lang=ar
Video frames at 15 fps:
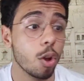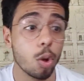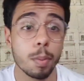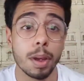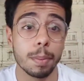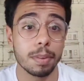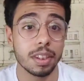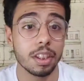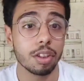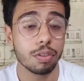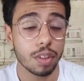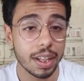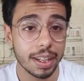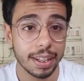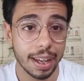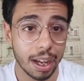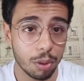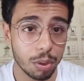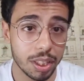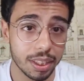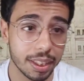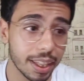وما يبتديش فعلا
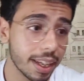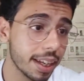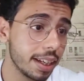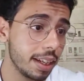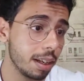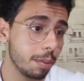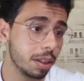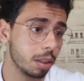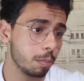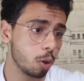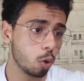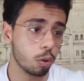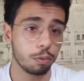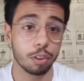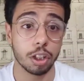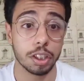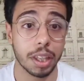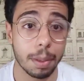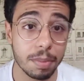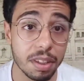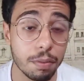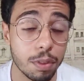يحاول يتدخل الا بعد ما يكون فقط
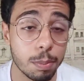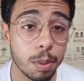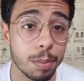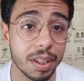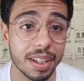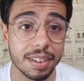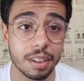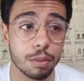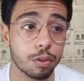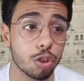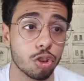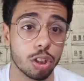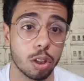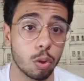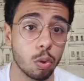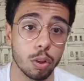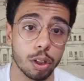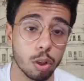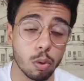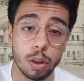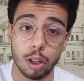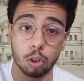50% من كثافه شعره
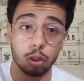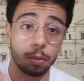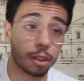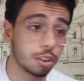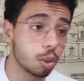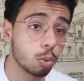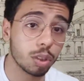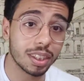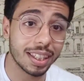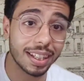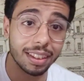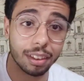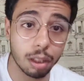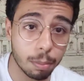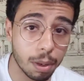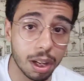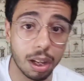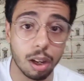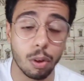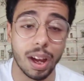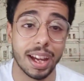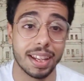اللي هو يعتبر نروه 3
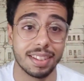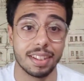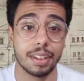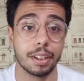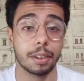4 او حاجه زي